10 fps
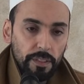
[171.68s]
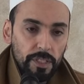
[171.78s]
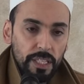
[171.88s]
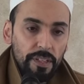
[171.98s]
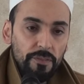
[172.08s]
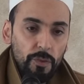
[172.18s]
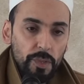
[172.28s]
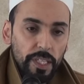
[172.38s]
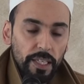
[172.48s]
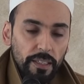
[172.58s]
vous avez vu
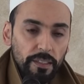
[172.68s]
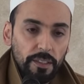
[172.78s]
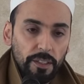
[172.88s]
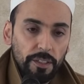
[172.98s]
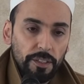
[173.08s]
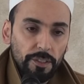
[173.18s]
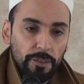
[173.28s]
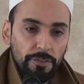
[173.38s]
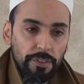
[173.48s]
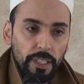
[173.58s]
hier dans
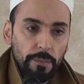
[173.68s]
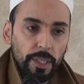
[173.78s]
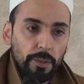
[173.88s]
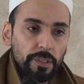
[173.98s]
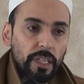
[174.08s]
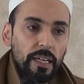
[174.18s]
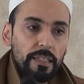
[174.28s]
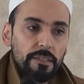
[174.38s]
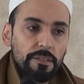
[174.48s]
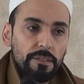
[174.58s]
le film qui
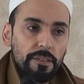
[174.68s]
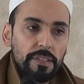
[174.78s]
retrace euh,